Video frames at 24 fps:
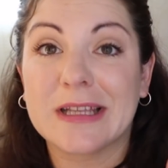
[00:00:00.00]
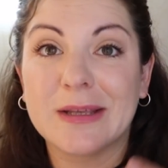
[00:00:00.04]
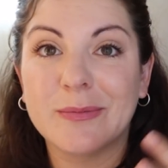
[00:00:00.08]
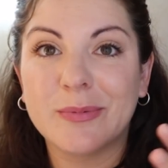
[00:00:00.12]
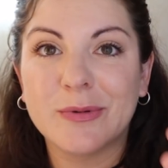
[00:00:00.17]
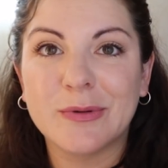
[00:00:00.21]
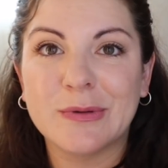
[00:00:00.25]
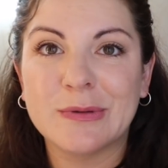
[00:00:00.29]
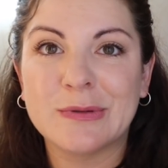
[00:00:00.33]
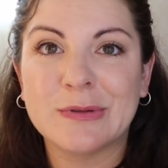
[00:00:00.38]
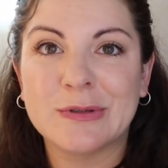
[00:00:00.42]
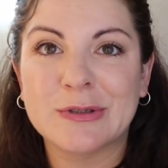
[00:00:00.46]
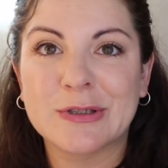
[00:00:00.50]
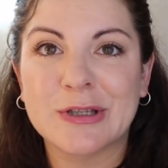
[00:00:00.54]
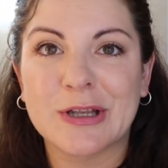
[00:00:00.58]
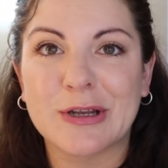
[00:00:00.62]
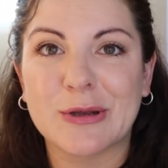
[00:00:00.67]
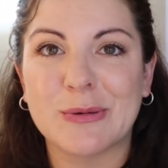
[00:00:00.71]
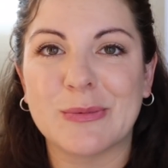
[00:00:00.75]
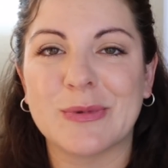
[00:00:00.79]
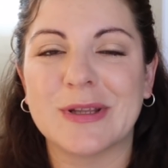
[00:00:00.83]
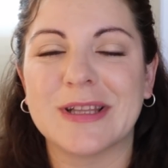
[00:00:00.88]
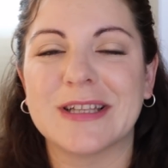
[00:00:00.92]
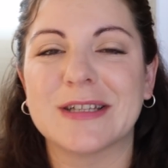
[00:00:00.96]
¿Qué productos
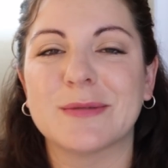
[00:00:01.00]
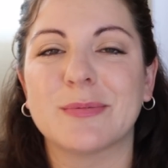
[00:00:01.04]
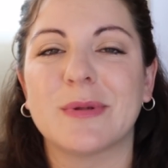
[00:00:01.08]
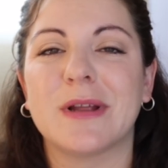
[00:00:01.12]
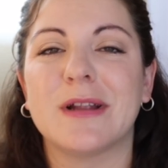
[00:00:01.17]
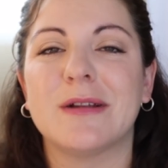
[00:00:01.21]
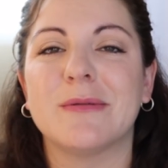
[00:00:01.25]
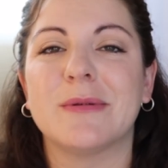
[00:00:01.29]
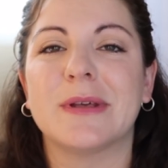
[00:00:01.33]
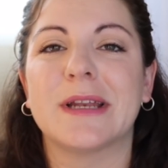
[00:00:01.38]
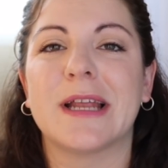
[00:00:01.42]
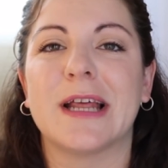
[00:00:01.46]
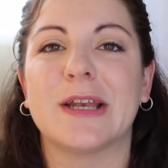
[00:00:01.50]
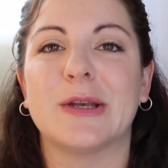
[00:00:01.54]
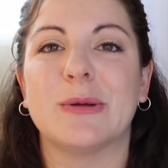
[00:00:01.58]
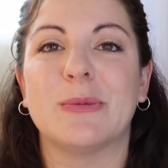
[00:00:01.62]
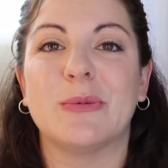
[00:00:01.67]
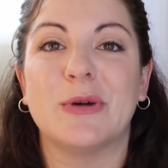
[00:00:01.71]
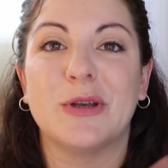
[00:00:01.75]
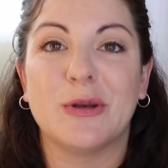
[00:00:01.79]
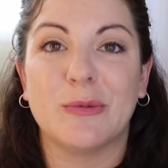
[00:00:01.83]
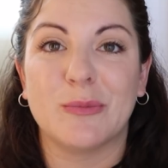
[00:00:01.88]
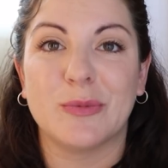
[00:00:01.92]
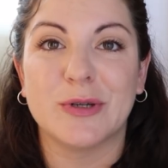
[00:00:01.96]
recomiendas para el verano?
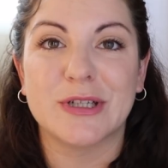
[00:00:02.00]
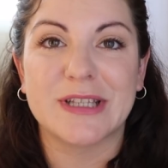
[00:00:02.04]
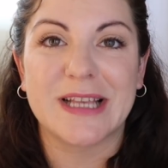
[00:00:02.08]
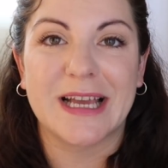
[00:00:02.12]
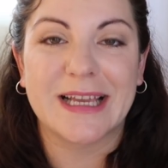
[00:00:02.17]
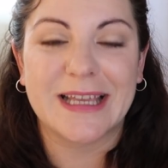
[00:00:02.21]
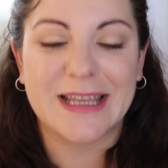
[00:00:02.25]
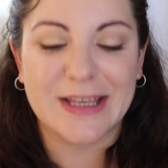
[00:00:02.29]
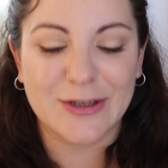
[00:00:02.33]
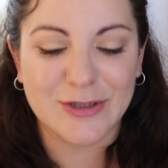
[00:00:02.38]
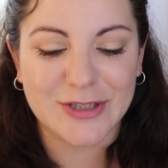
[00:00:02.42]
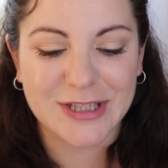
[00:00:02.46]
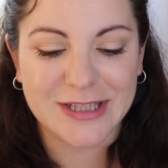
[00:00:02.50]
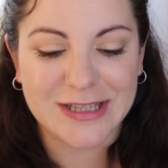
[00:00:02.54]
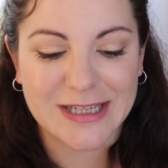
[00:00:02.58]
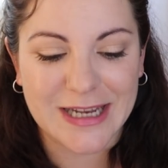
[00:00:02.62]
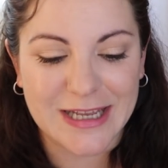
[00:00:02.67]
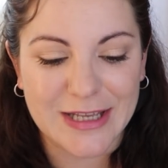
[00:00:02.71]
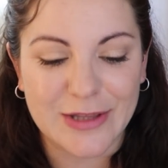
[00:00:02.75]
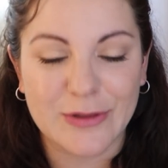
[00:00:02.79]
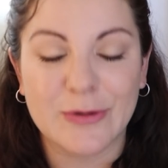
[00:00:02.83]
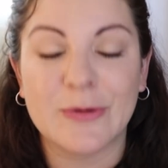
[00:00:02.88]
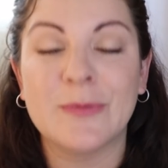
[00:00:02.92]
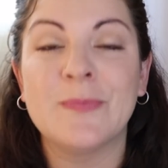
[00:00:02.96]
Bueno, pues aquí os he
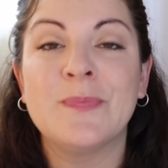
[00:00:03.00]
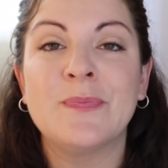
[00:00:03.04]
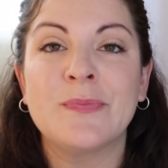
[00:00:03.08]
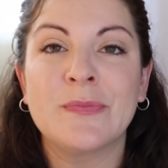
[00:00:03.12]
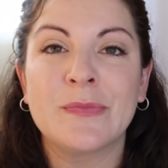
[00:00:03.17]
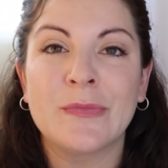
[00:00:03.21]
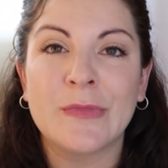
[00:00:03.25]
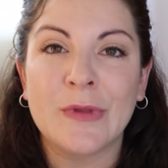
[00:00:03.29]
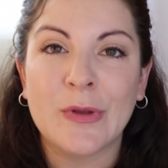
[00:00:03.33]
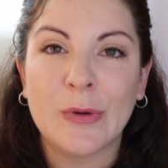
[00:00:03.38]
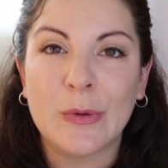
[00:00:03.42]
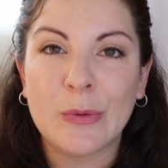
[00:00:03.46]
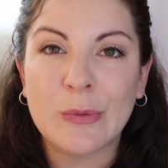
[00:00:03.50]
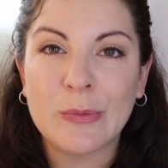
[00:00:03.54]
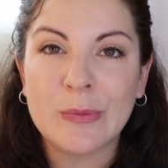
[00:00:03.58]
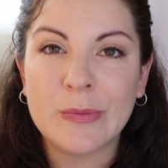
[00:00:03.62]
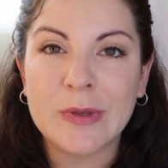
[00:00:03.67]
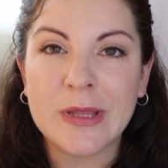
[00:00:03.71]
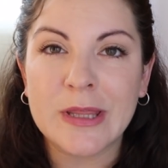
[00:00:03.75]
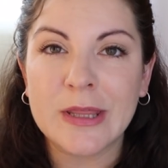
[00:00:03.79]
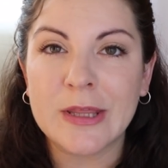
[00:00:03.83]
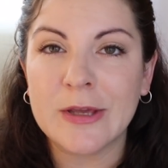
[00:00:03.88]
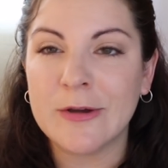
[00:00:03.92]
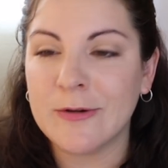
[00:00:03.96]
traído un
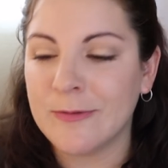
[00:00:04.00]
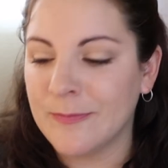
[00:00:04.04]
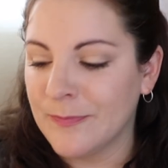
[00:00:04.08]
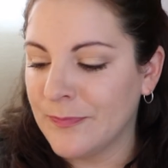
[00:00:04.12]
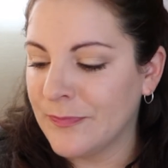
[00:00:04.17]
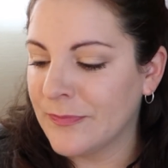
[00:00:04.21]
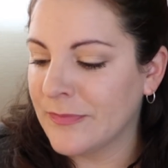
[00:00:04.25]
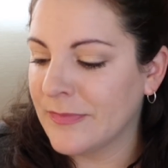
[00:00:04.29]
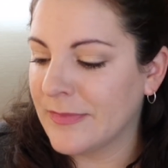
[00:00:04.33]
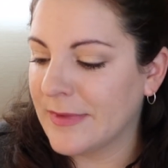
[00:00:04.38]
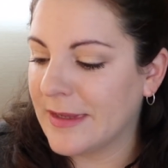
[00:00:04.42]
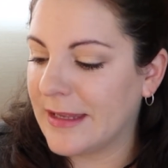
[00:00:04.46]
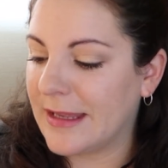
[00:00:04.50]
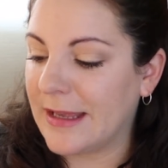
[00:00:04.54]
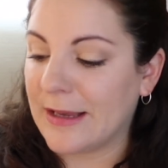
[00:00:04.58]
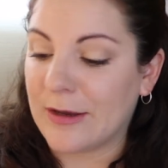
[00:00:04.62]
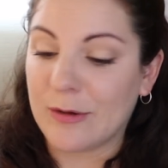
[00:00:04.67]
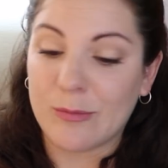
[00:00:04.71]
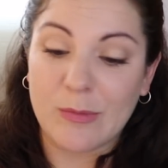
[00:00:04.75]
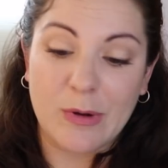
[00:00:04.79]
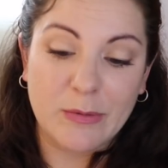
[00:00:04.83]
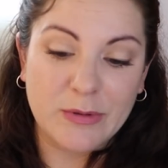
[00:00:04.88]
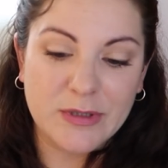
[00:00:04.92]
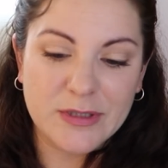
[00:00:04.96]
vídeo que
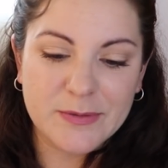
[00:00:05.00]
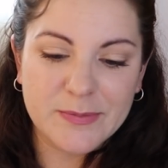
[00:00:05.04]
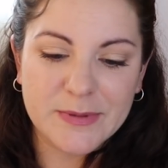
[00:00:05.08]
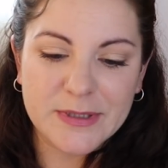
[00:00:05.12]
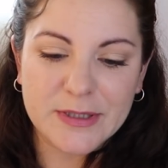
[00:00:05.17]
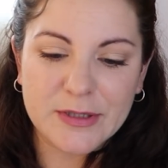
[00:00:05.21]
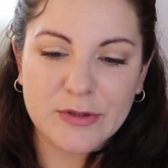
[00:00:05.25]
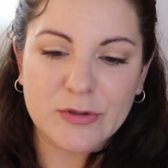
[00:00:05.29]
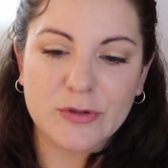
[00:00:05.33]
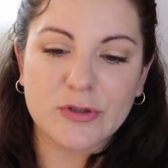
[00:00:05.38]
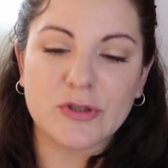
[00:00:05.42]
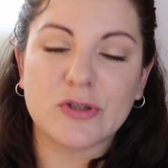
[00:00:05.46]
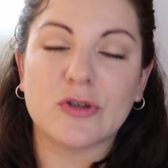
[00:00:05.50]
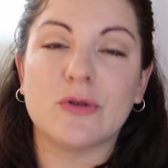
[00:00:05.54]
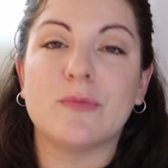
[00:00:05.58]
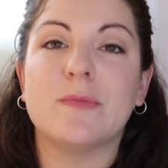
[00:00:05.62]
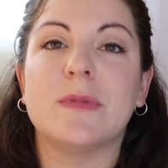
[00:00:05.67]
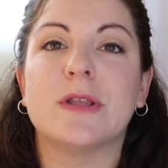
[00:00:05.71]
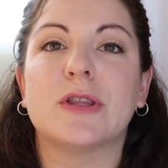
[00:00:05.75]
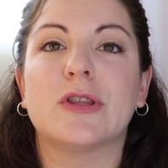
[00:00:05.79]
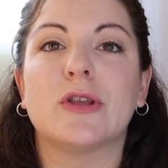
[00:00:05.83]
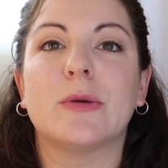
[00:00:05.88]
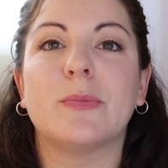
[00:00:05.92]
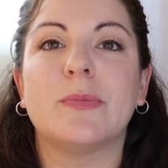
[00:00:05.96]
como habéis visto son
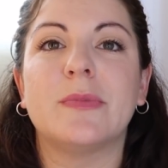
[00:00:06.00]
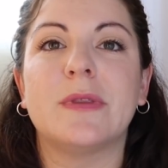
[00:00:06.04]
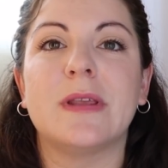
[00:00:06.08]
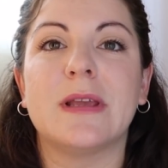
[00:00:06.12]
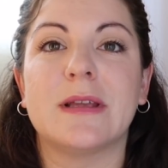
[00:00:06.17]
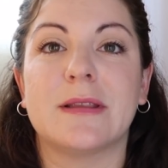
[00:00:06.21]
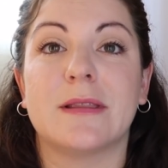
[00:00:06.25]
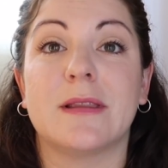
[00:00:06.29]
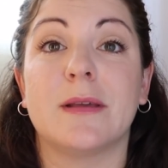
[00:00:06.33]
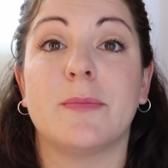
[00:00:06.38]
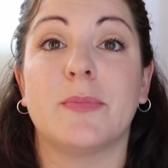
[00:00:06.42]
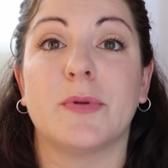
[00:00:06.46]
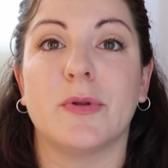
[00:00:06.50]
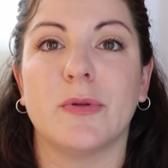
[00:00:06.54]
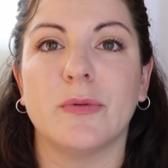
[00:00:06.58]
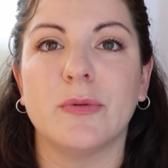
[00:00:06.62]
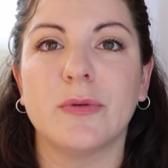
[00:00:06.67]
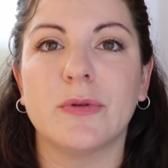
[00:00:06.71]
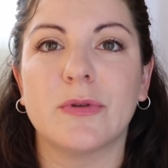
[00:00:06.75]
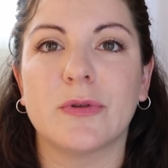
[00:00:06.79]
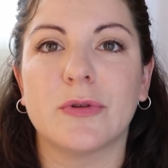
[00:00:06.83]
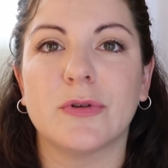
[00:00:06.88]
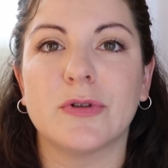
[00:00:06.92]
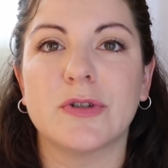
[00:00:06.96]
mi top 10 de
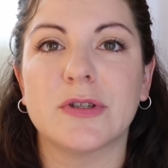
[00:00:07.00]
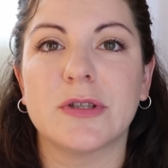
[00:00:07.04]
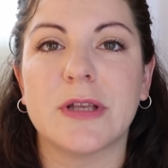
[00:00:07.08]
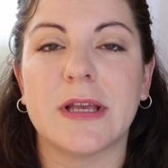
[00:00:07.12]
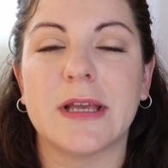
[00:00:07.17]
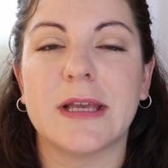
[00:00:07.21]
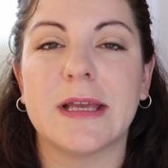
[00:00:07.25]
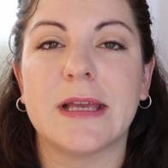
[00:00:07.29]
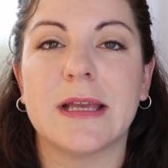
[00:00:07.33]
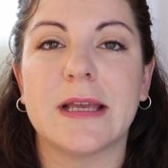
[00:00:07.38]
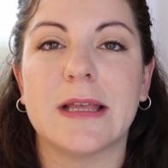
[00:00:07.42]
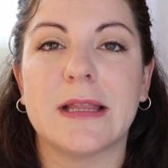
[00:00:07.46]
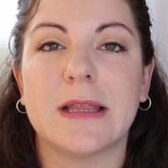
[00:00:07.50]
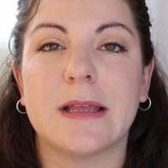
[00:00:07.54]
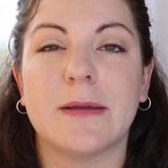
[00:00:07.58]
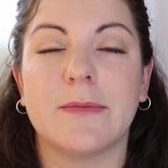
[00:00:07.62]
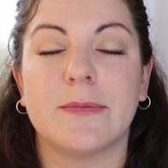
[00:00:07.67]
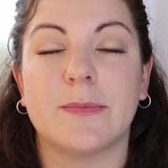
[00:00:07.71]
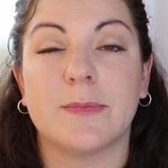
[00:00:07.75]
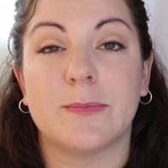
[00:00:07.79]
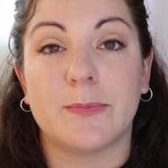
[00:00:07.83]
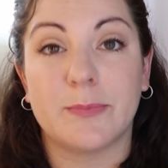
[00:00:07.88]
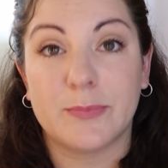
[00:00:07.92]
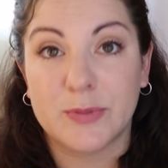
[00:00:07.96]
productos
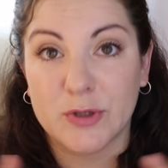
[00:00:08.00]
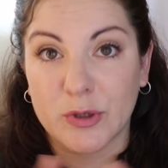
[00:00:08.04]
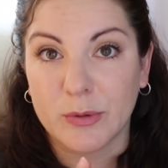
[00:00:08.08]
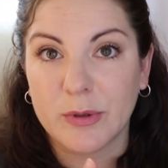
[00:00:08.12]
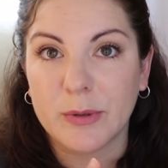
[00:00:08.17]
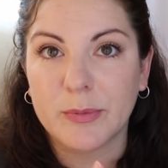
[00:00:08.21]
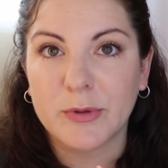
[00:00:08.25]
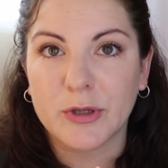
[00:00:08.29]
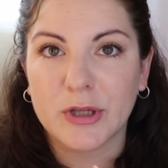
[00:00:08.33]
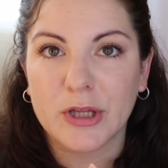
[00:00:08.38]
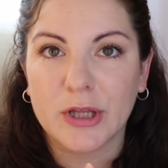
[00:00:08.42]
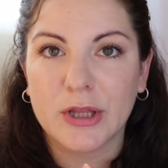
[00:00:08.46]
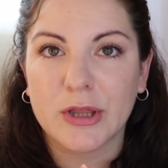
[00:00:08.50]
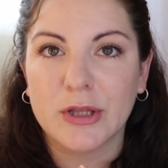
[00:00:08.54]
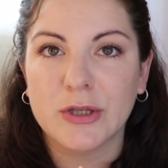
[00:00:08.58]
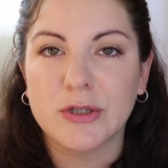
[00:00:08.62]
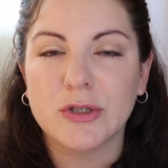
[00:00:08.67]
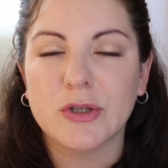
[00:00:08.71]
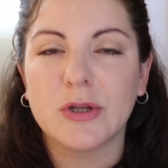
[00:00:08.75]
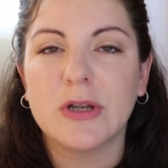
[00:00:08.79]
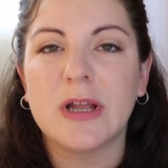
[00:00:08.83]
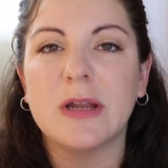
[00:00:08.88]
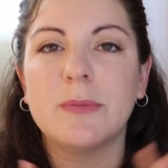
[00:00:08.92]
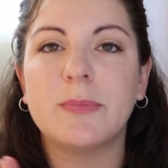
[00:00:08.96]
eh, sobre
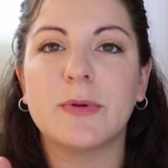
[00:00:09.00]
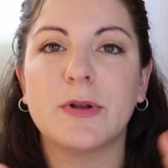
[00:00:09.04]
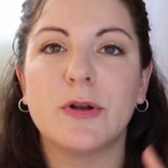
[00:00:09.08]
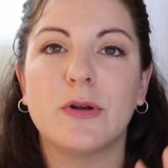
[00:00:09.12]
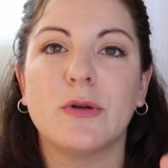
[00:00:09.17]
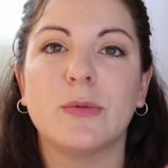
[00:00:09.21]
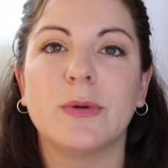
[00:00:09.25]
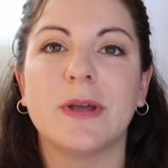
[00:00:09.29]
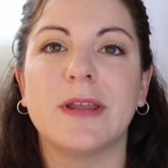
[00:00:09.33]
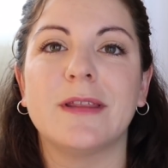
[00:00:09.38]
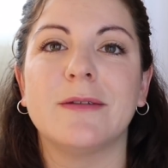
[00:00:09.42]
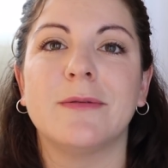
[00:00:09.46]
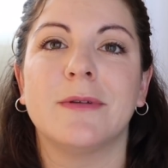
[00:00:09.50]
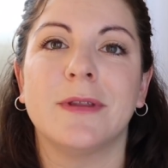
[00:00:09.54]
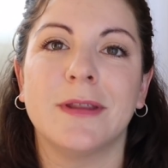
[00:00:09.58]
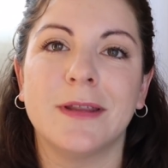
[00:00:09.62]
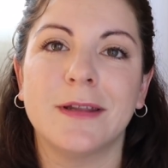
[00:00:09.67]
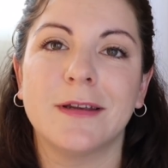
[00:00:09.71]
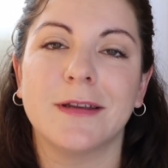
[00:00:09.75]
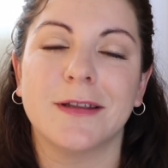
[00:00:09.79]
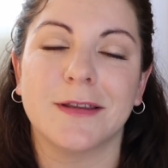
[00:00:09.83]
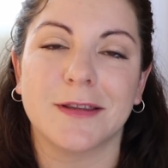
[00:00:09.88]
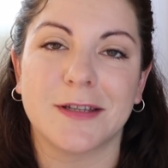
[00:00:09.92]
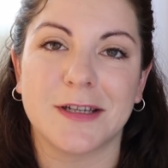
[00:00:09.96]
protección solar, pero lo voy a
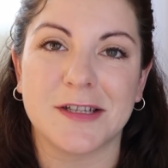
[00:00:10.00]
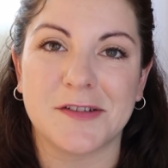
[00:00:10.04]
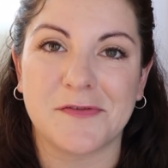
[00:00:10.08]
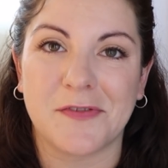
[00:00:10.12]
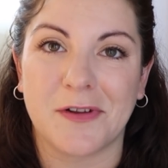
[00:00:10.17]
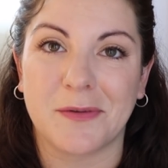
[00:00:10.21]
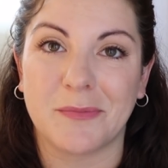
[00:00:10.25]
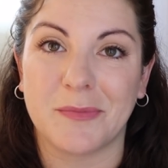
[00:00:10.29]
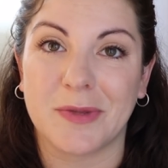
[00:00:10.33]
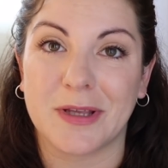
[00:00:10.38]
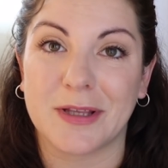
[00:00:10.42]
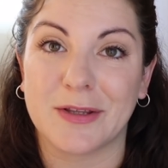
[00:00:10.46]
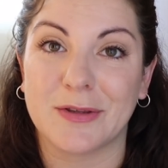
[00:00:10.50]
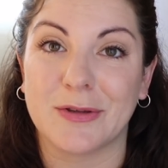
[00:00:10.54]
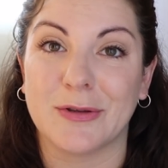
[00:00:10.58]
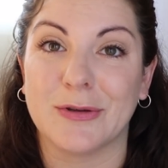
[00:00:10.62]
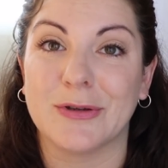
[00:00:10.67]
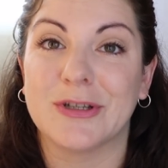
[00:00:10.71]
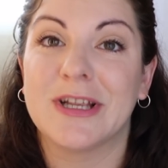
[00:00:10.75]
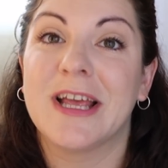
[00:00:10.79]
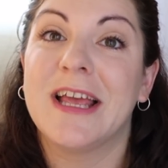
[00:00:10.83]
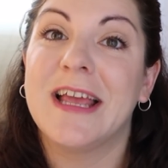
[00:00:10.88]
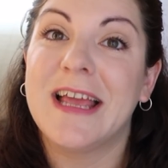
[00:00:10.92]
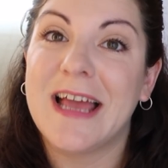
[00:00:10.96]
dividir en tres
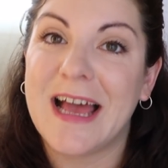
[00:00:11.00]
fragmentos.